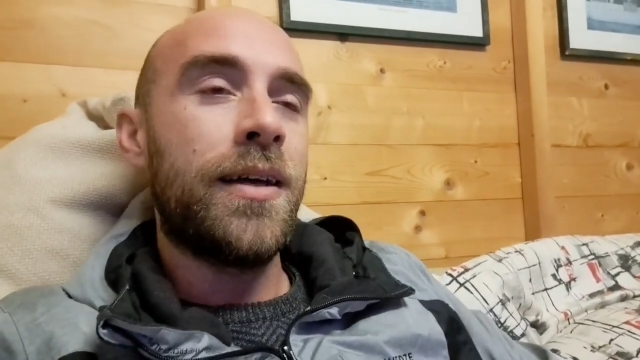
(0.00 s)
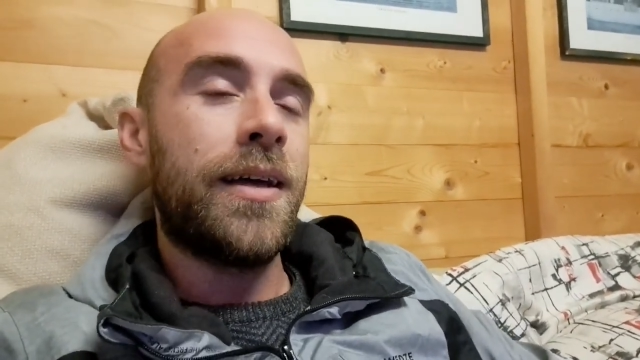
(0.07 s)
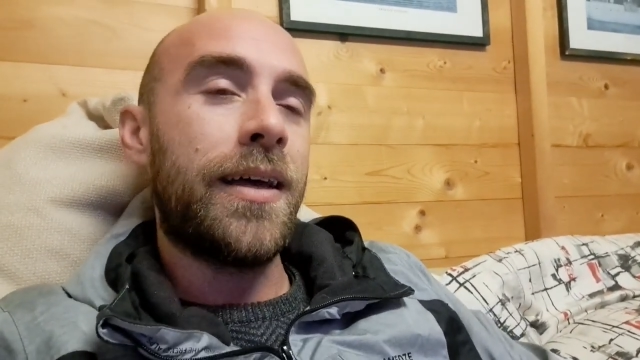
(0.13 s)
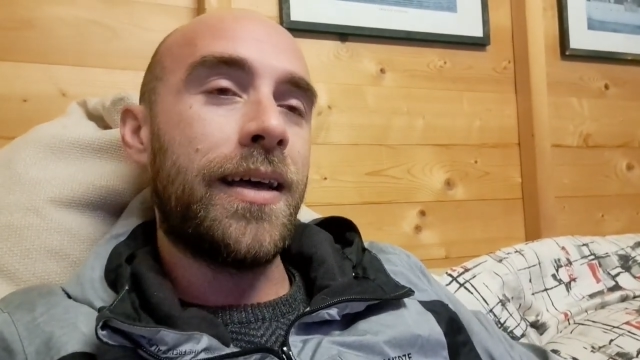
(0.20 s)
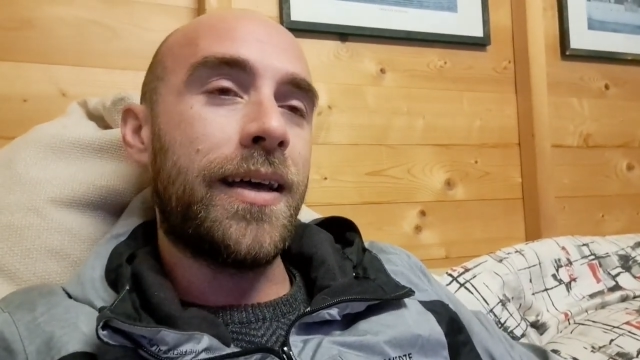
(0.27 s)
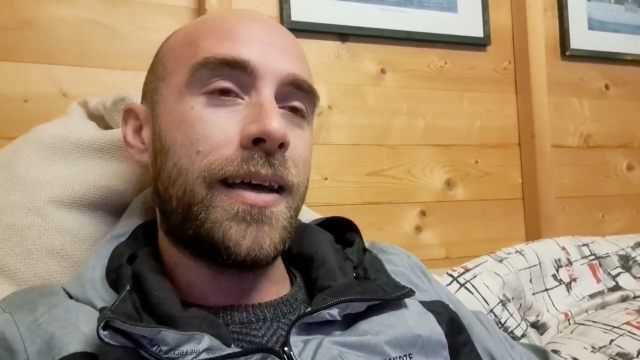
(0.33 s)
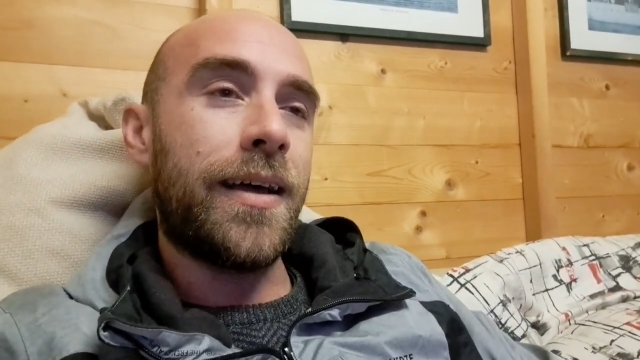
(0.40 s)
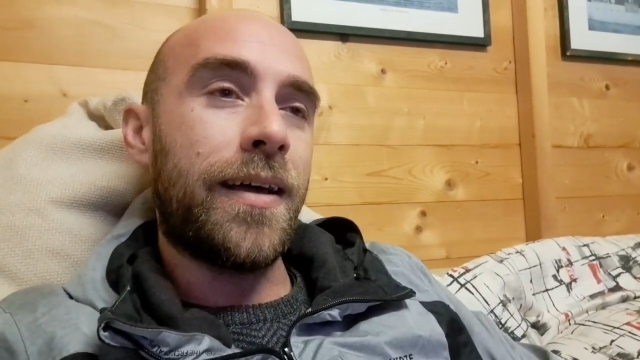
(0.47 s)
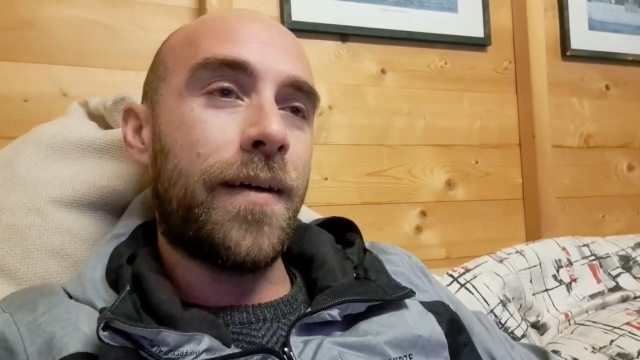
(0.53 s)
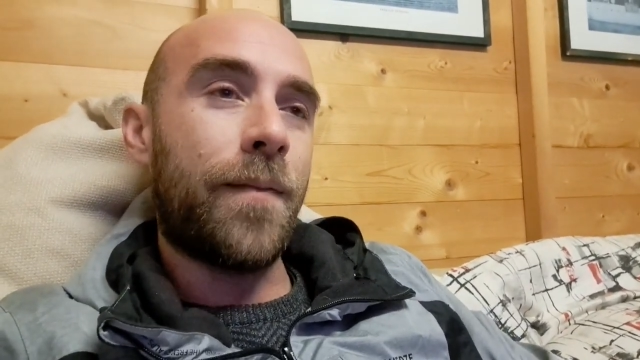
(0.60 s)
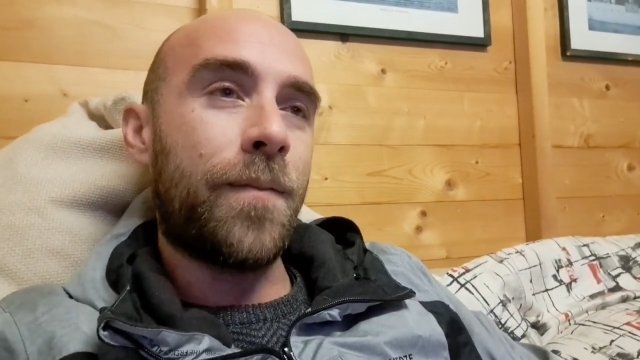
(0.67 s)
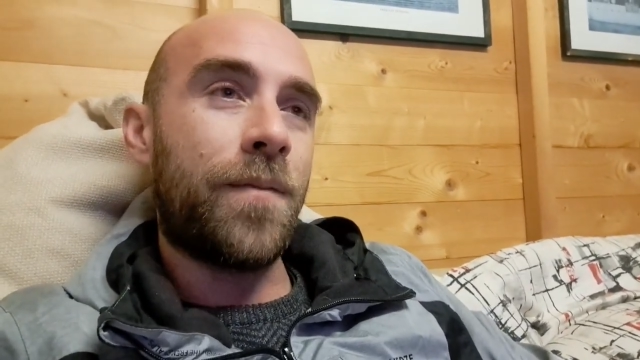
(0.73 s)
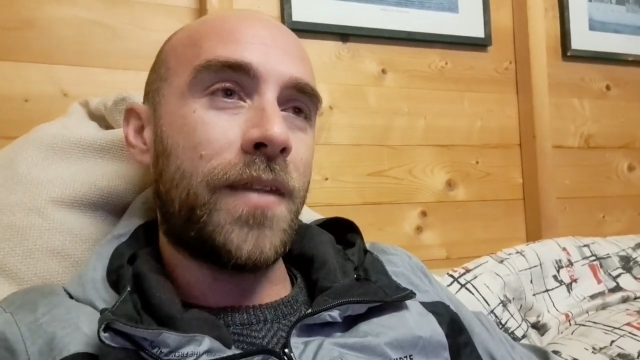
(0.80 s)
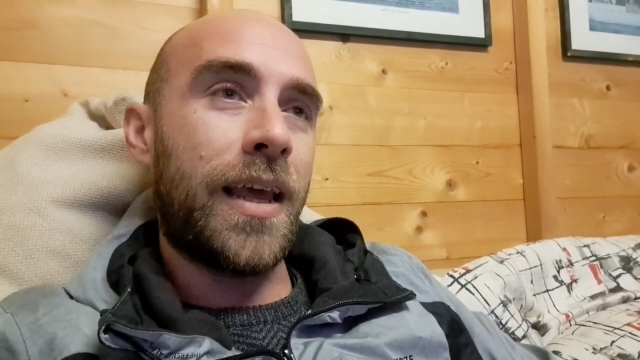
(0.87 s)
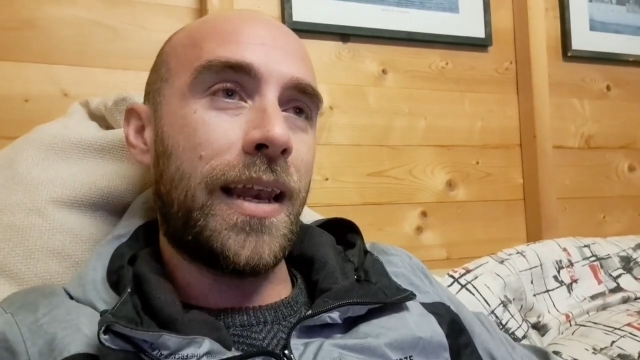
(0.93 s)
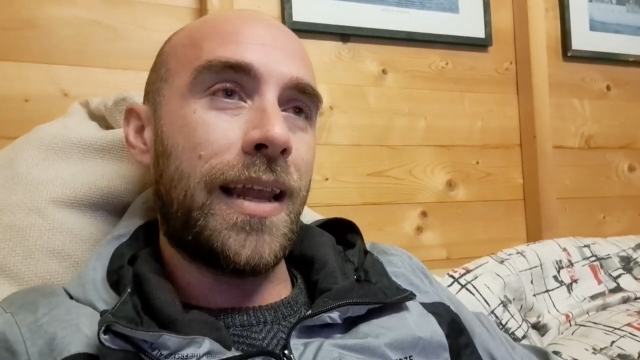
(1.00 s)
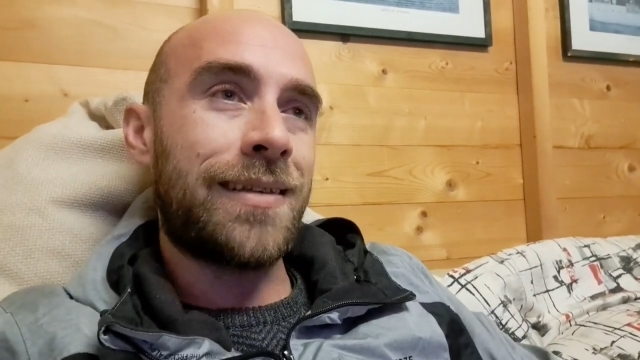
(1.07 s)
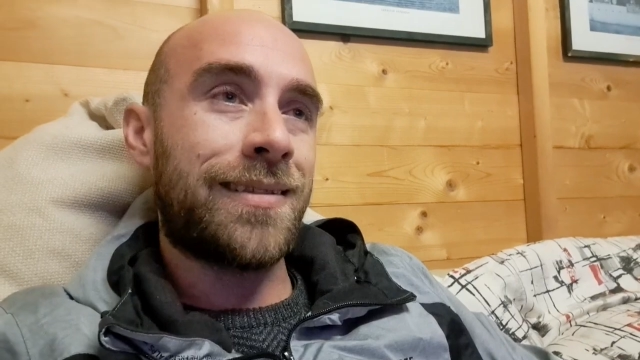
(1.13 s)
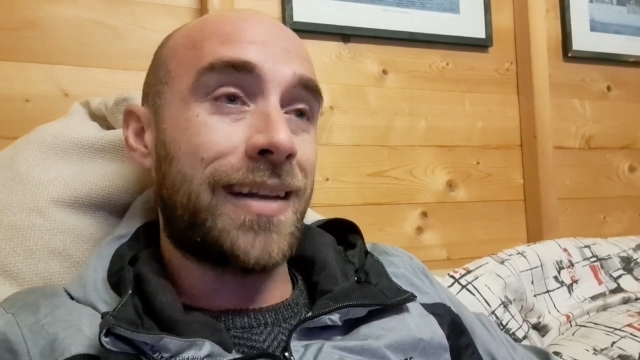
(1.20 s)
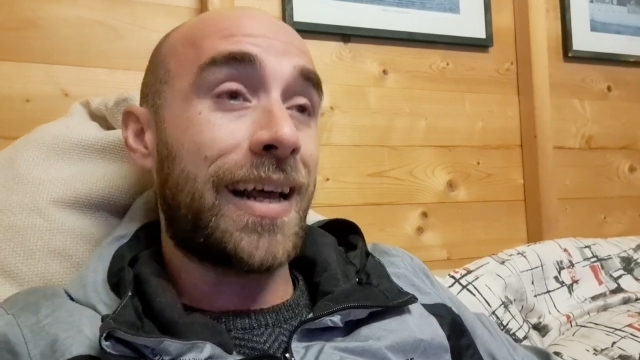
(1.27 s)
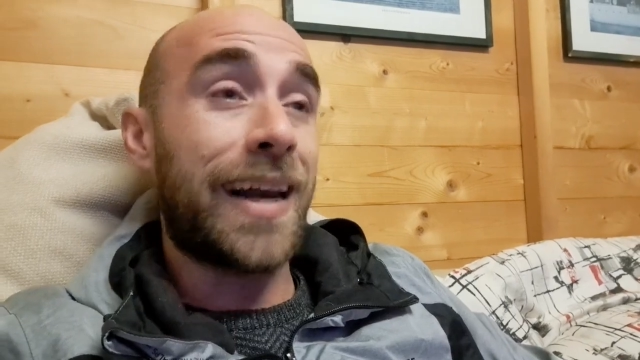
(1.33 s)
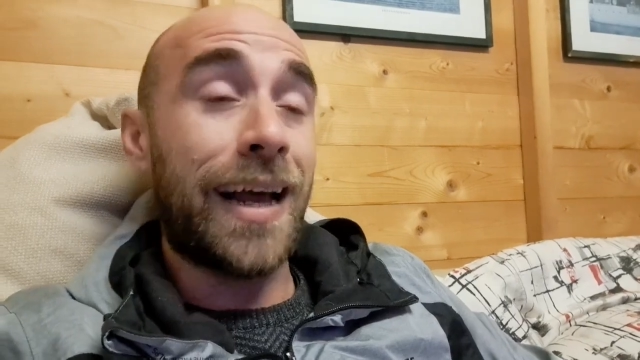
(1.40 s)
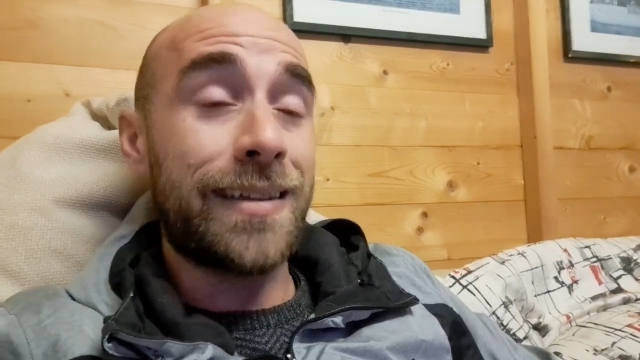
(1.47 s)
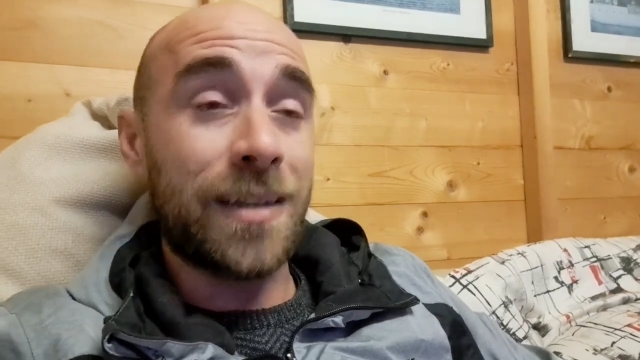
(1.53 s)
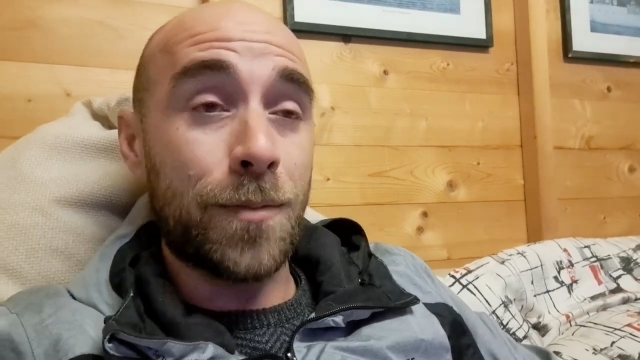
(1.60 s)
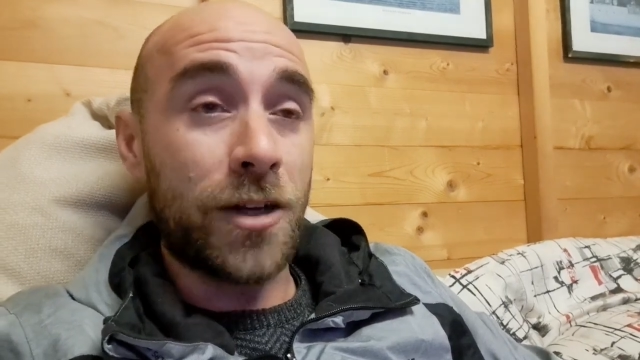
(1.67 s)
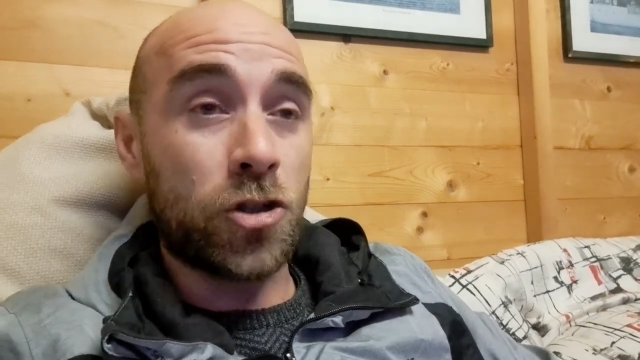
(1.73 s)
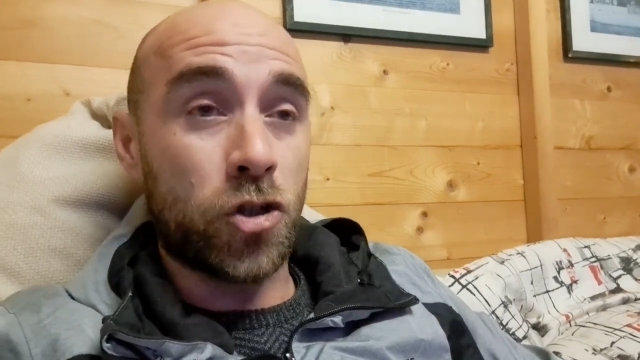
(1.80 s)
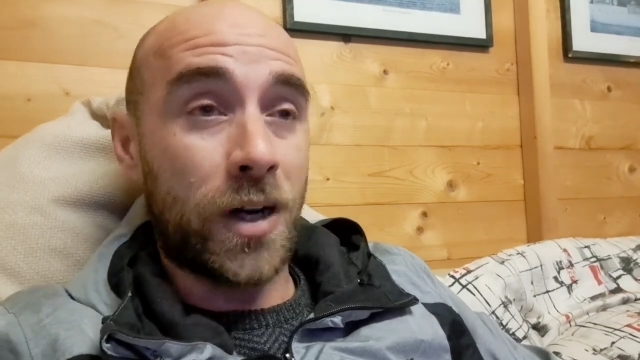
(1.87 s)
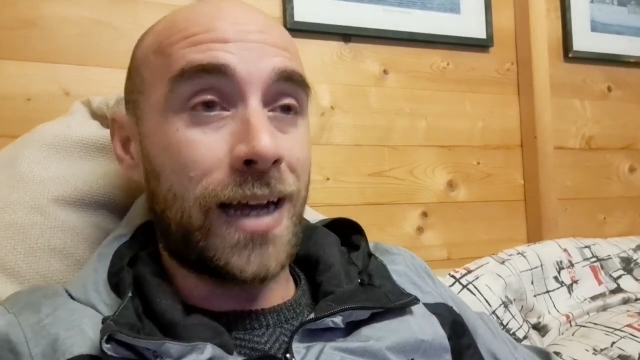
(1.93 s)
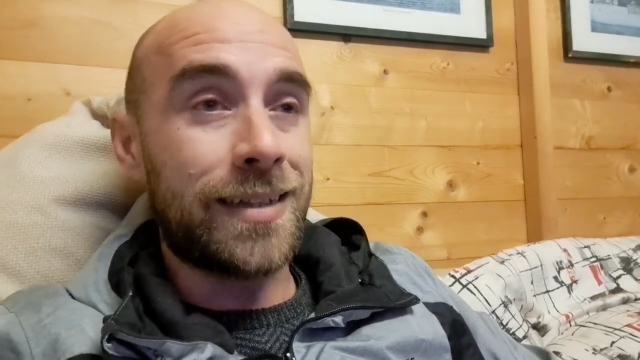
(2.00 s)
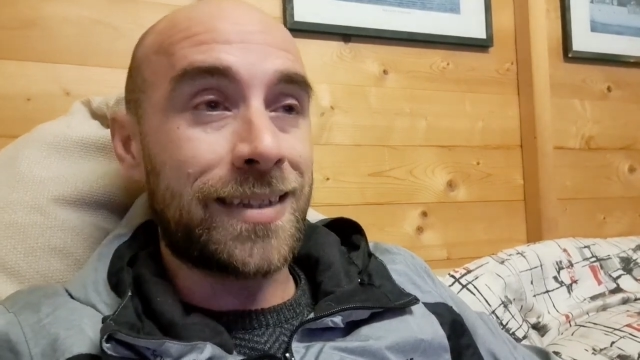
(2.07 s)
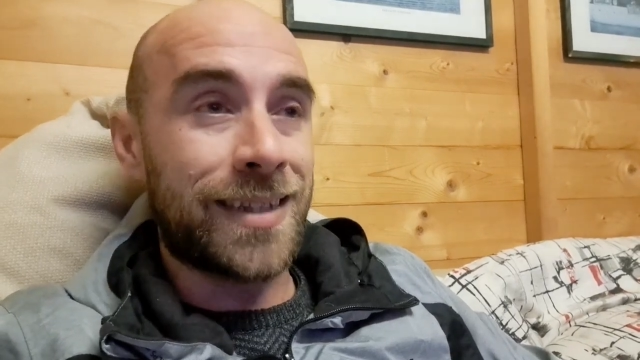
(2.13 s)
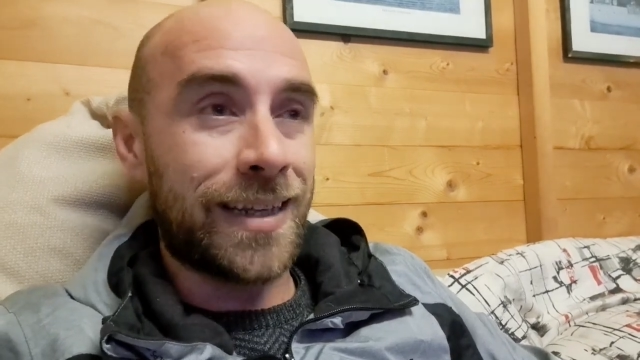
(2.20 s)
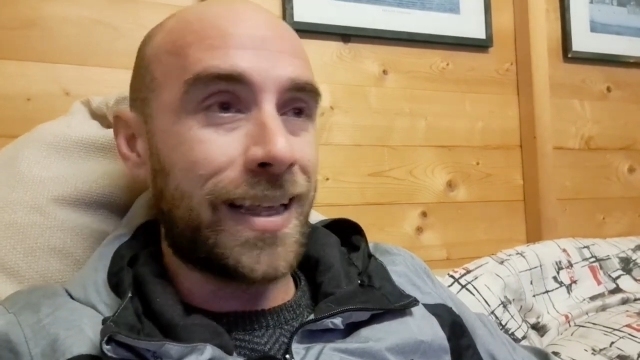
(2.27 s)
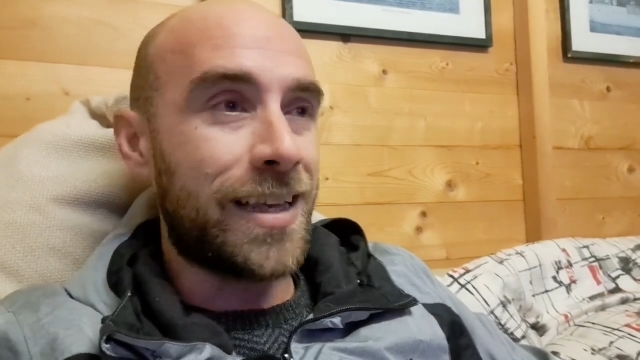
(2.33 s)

eh, nella stragrande maggioranza